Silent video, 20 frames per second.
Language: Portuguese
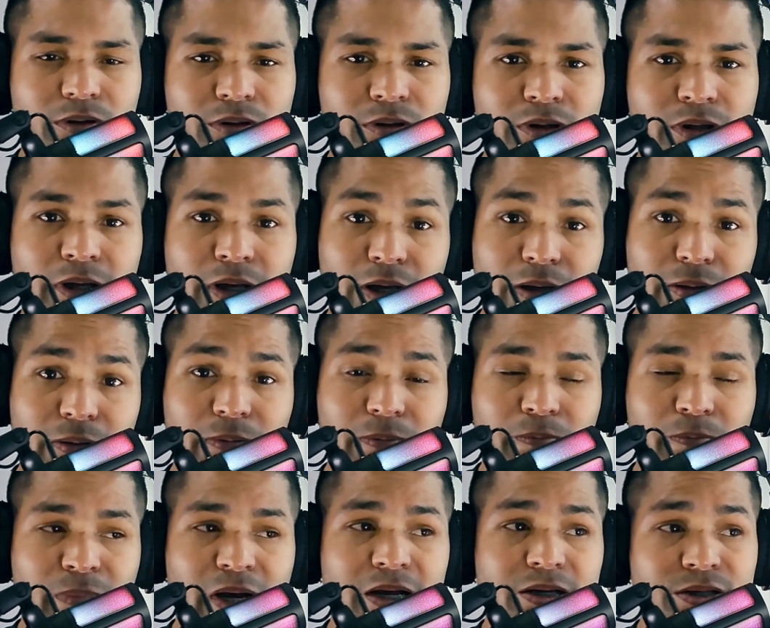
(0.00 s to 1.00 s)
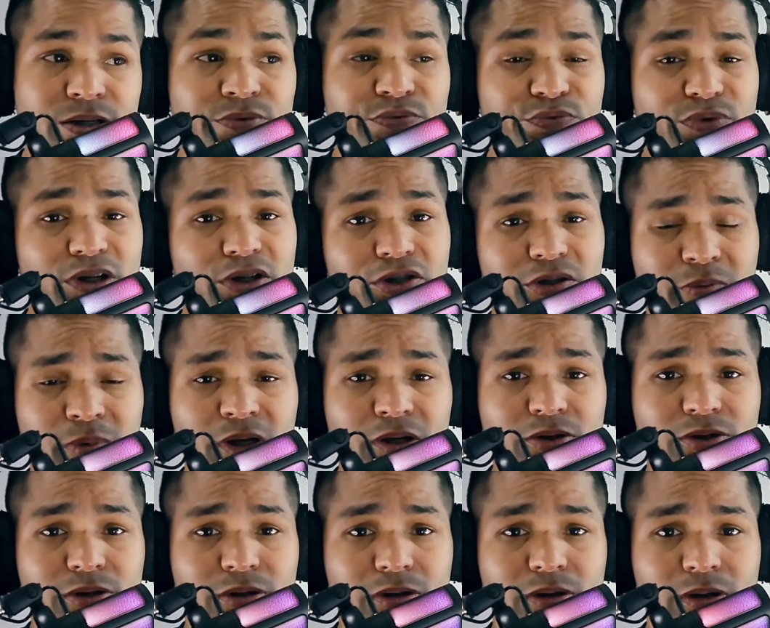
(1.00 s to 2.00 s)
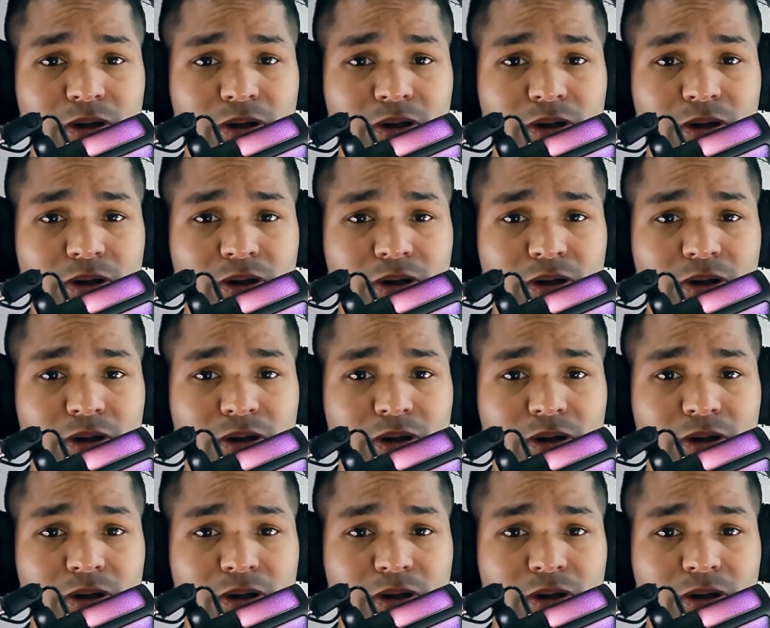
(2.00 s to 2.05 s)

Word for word: né? Mas infelizmente,